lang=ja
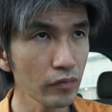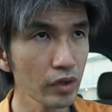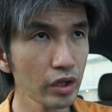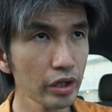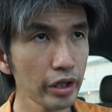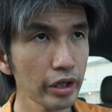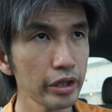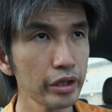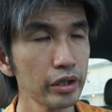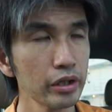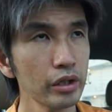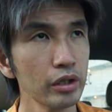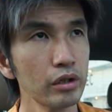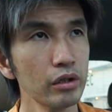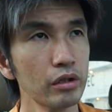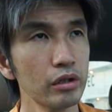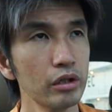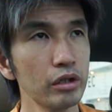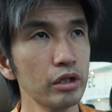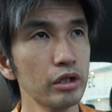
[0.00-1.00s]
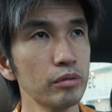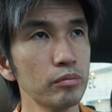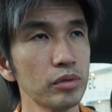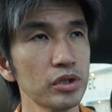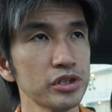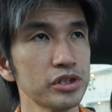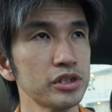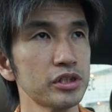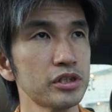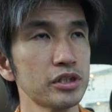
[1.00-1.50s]
で、えー、ま
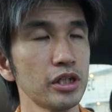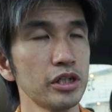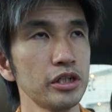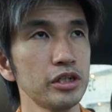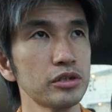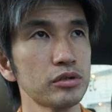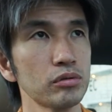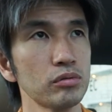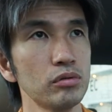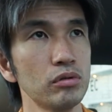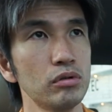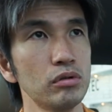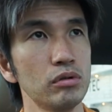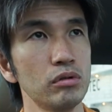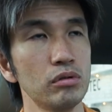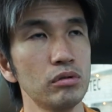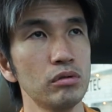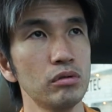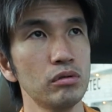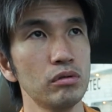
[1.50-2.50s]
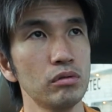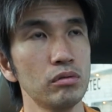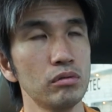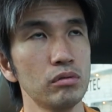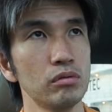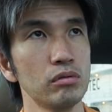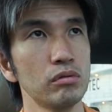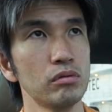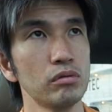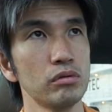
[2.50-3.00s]
あ実際にその
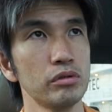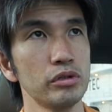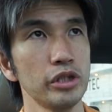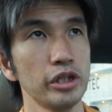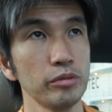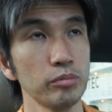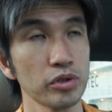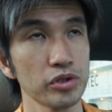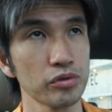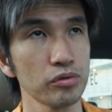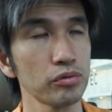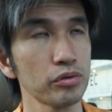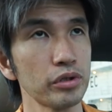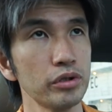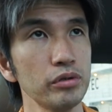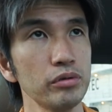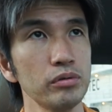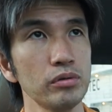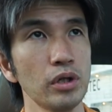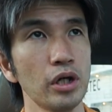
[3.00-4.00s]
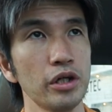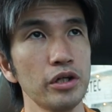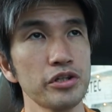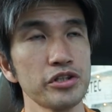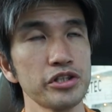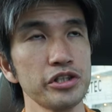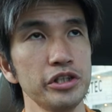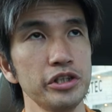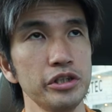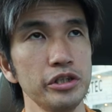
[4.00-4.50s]
やりましょうっていう
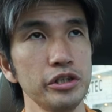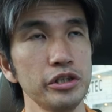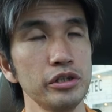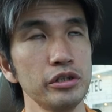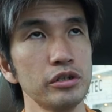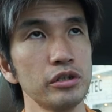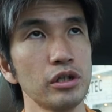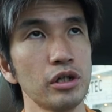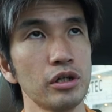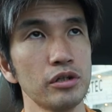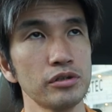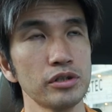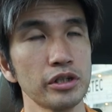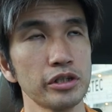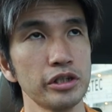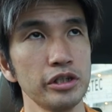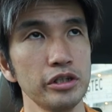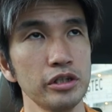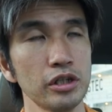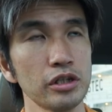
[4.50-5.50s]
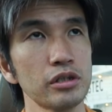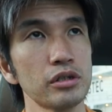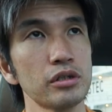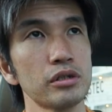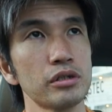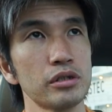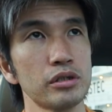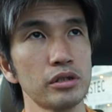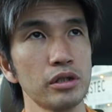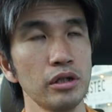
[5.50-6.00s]
話に春先になっ
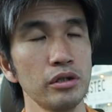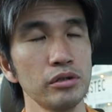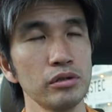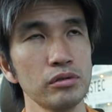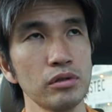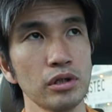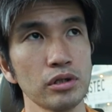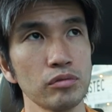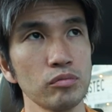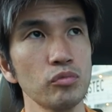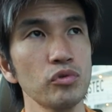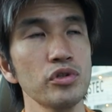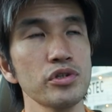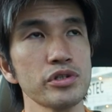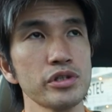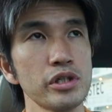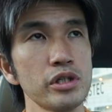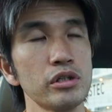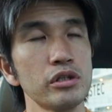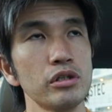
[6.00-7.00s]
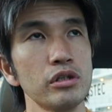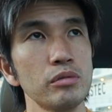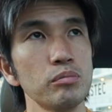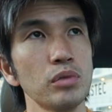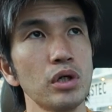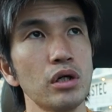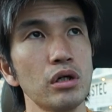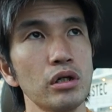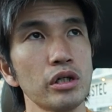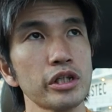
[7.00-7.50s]
たんだと思うんですね。で
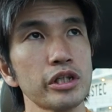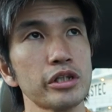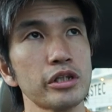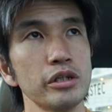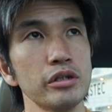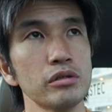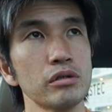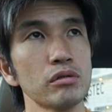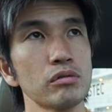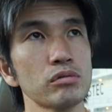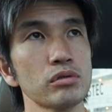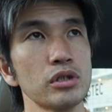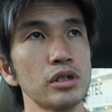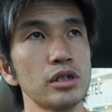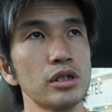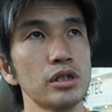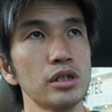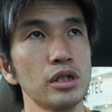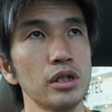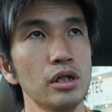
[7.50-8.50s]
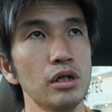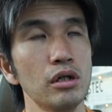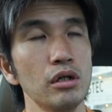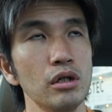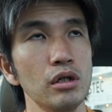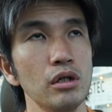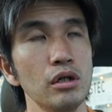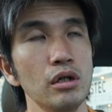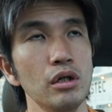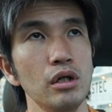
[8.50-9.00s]
まあ荒木健太郎さんが、
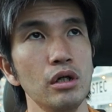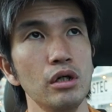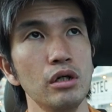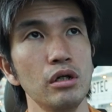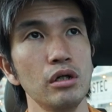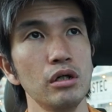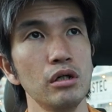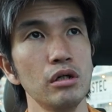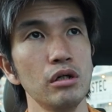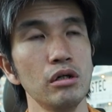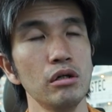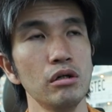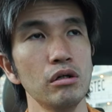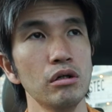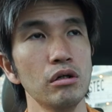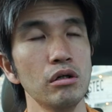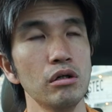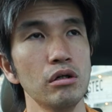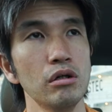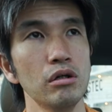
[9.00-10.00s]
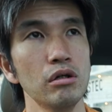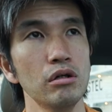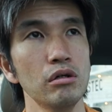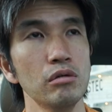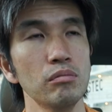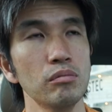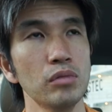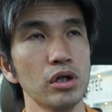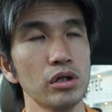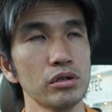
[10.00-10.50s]

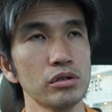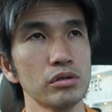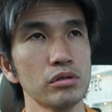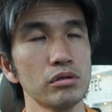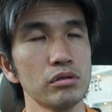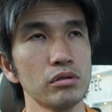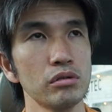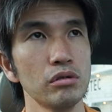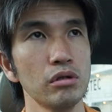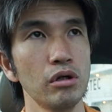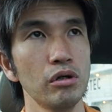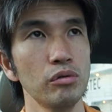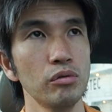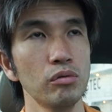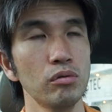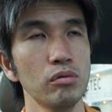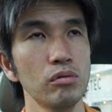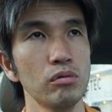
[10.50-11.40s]
えー、まああの